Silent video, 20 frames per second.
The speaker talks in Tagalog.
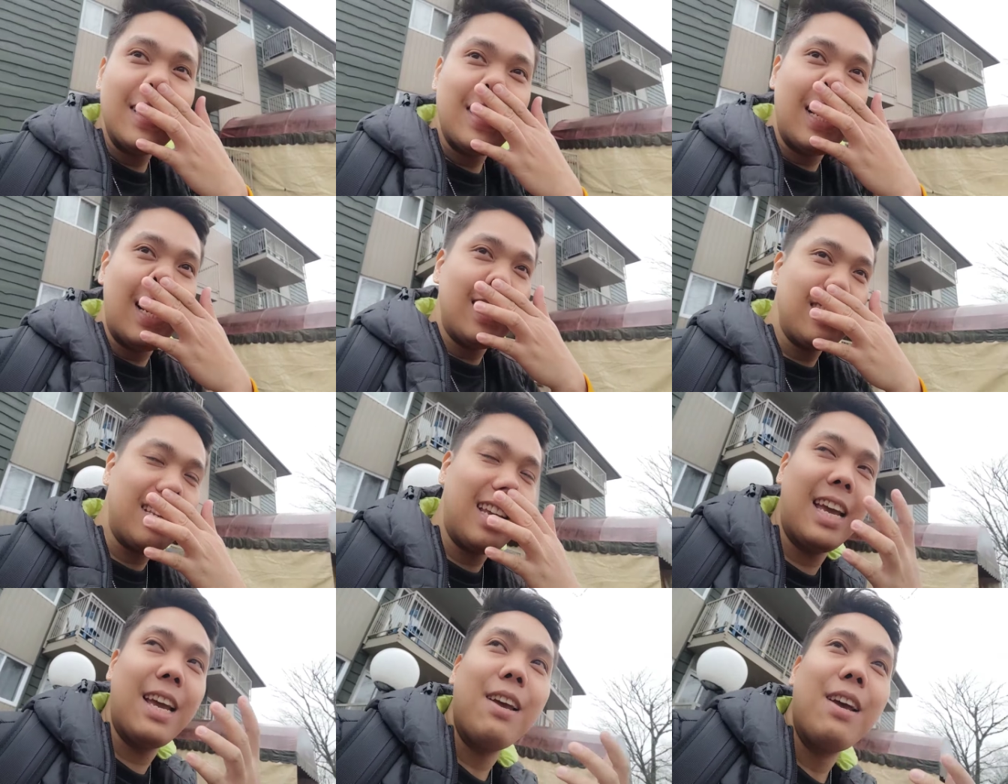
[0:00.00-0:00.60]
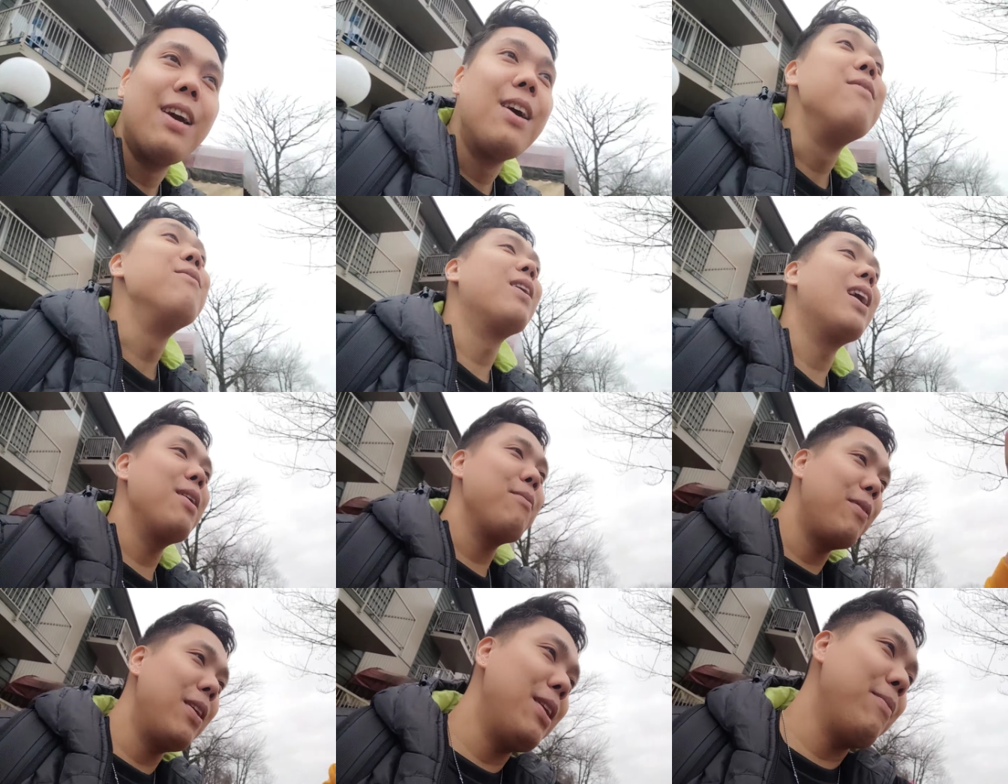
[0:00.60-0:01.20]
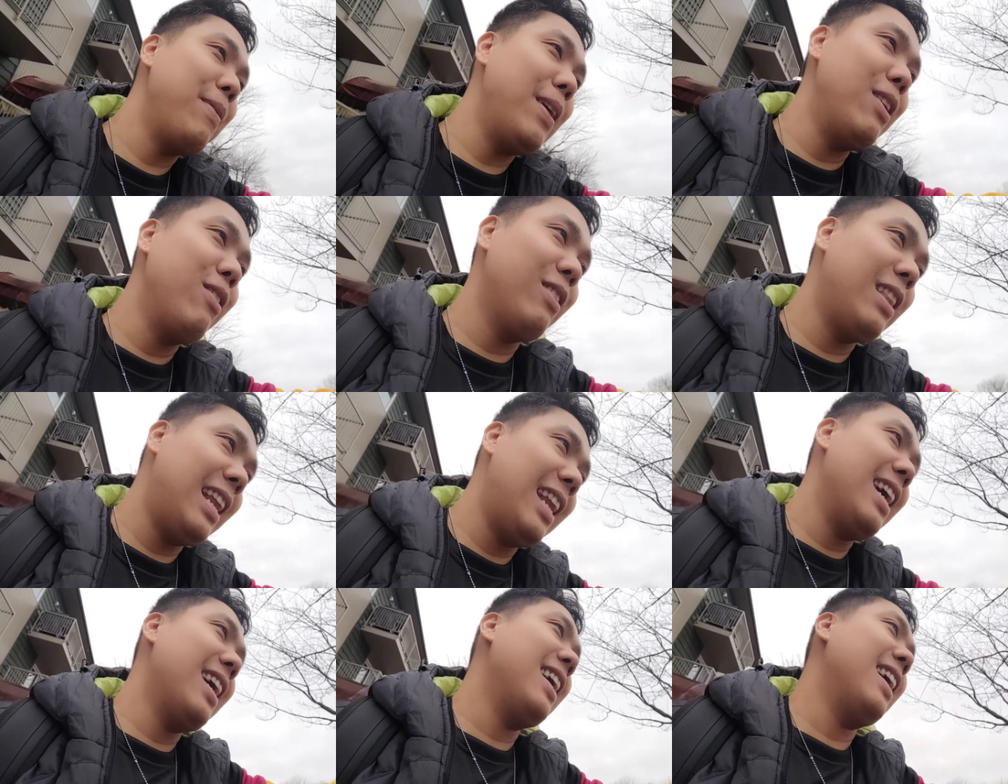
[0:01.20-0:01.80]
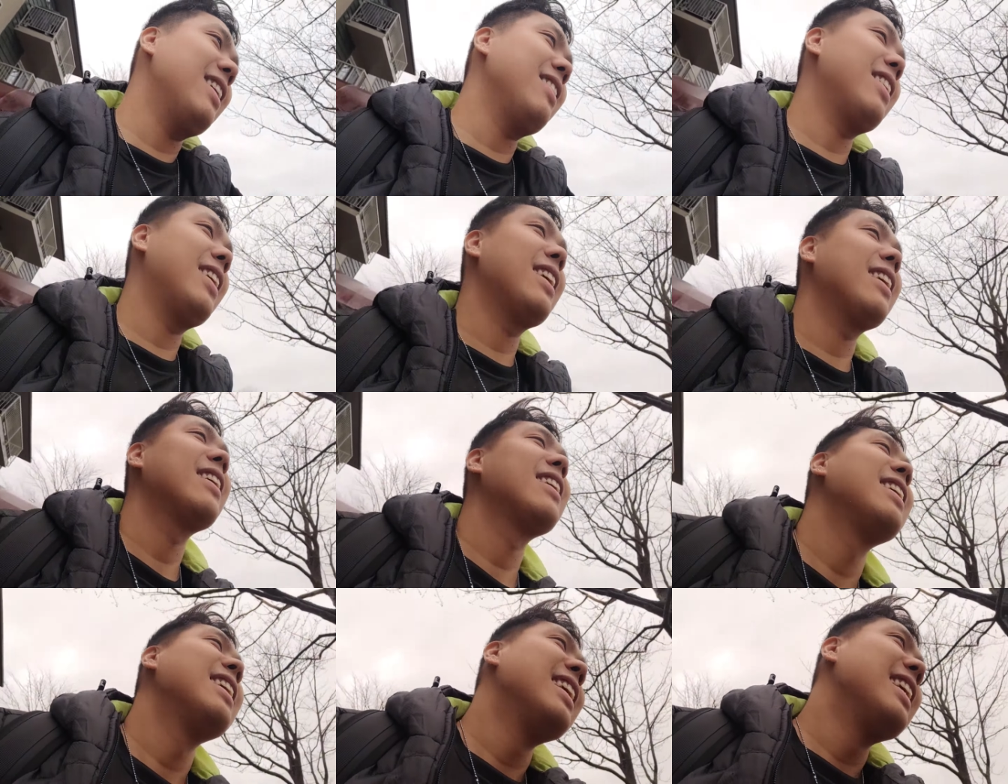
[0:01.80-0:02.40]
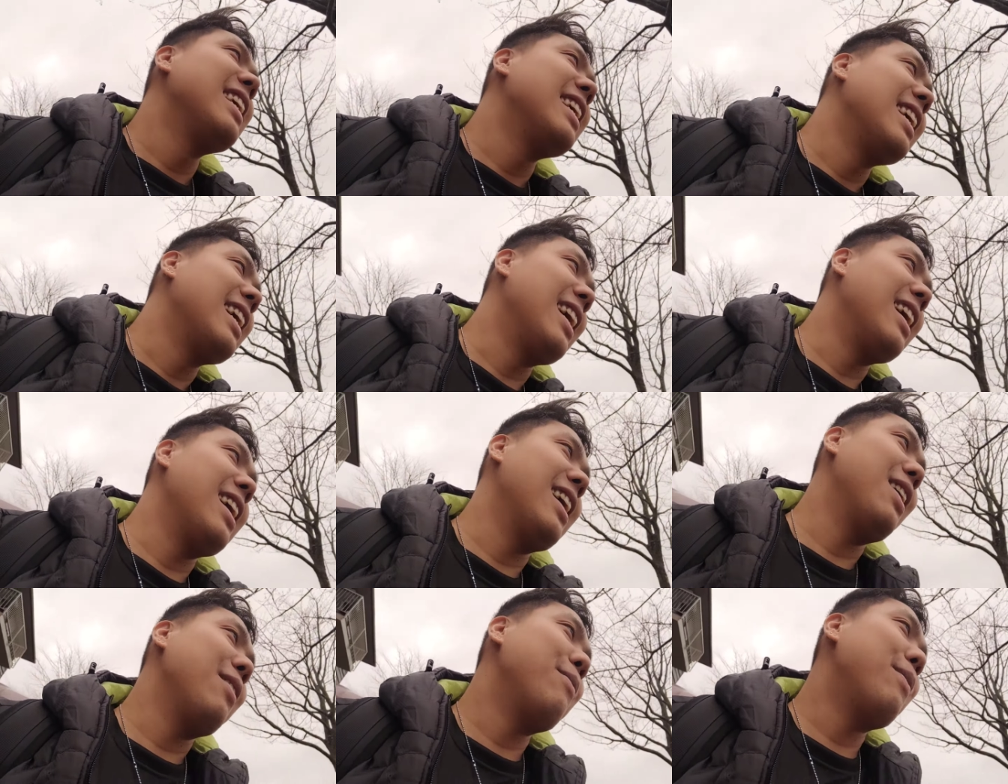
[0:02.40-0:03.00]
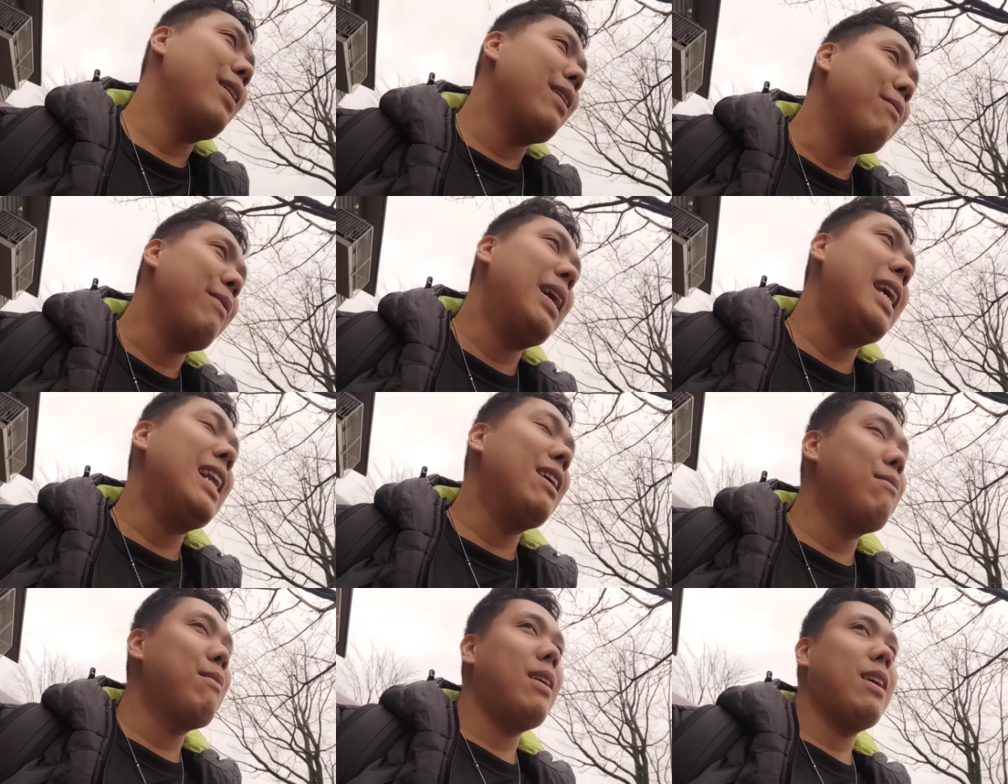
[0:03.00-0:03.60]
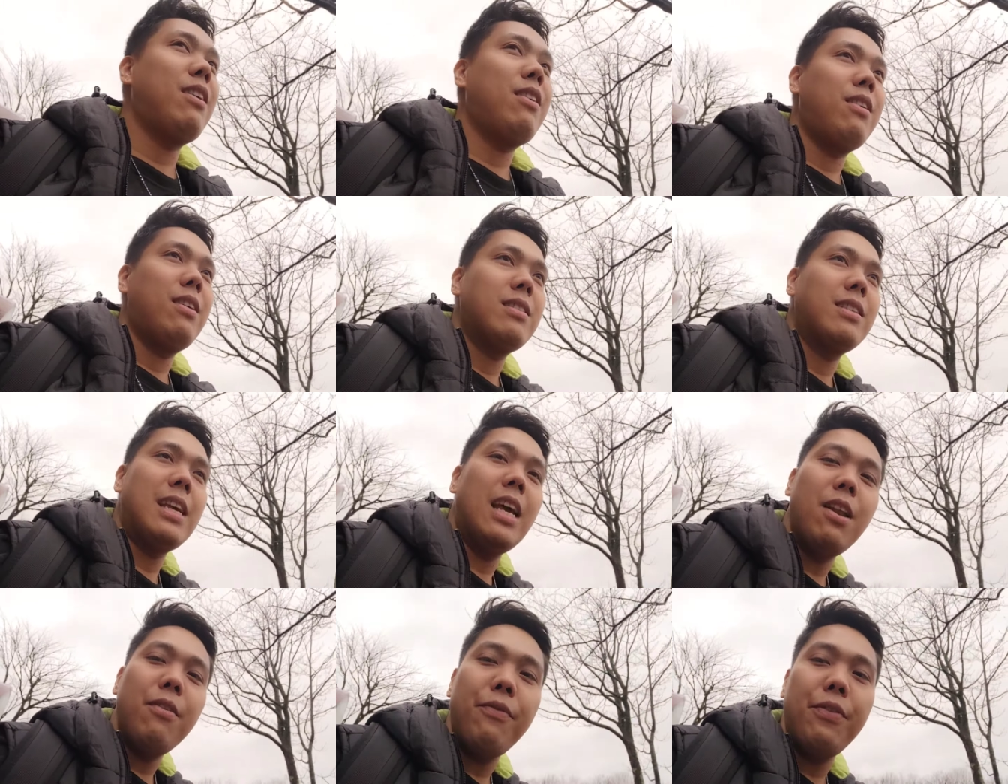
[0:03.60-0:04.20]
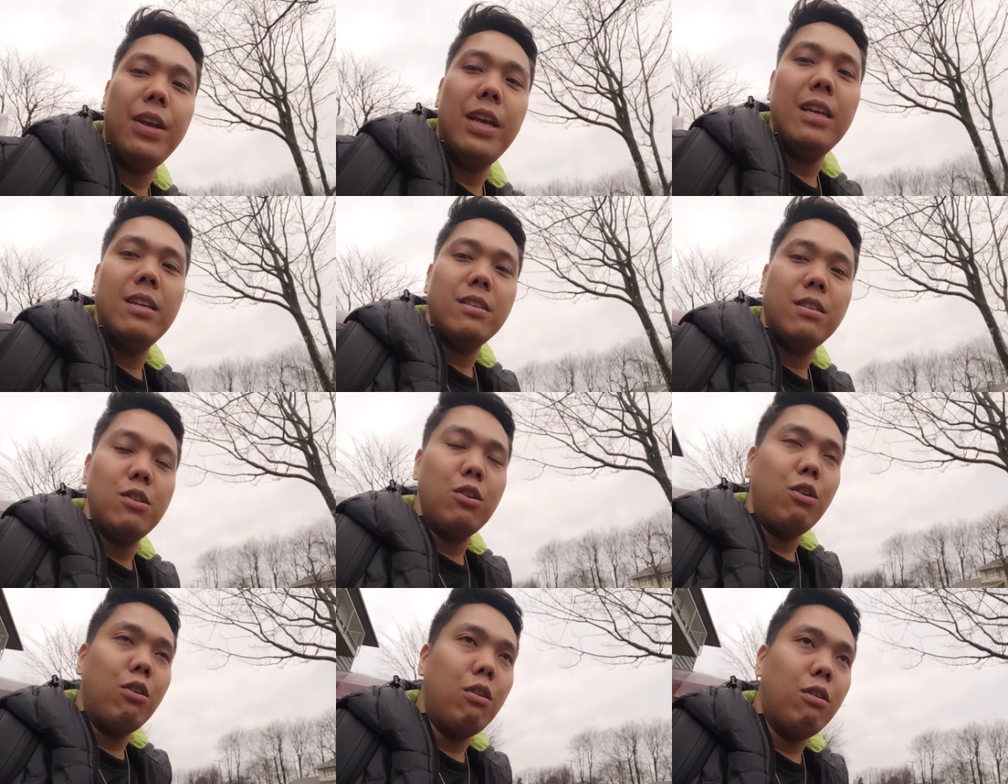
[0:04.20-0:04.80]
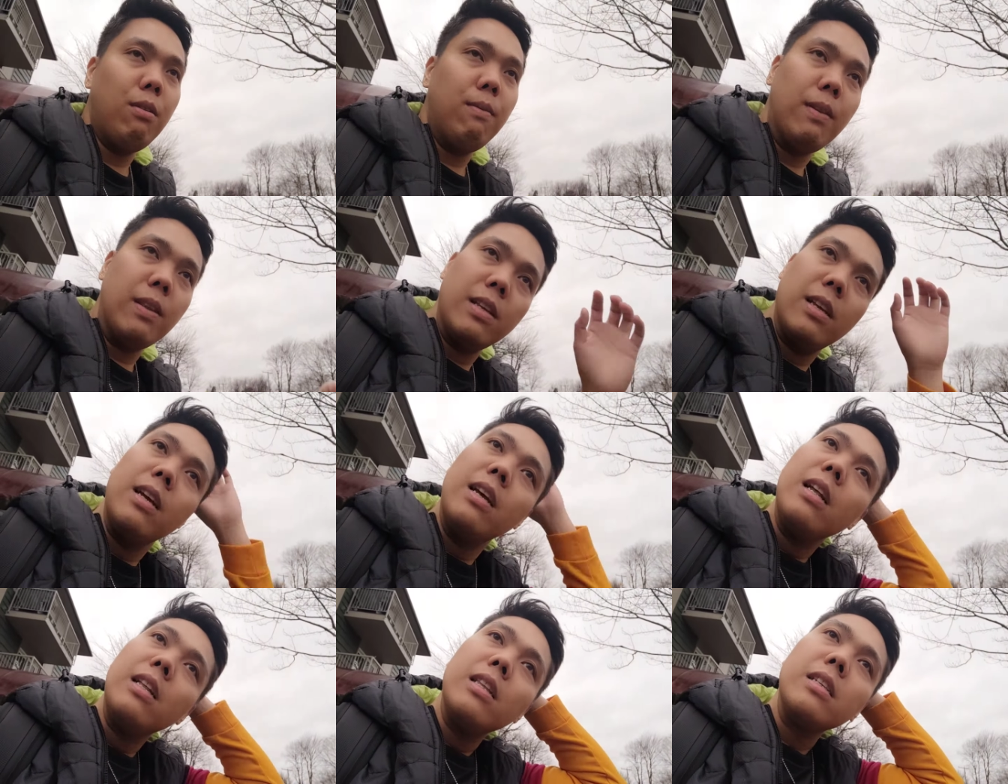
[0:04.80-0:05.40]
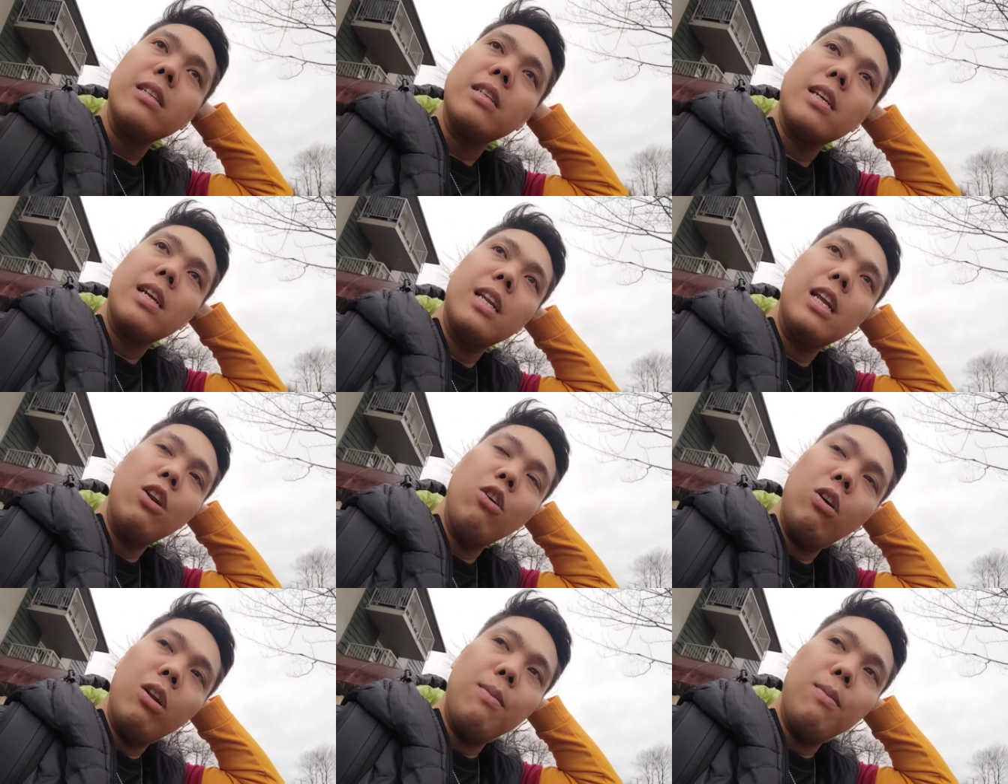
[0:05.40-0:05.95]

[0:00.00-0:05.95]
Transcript: siya kasi mga Pilipino talaga ano eh. Uh, mahilig mag-selfie. So, inano ko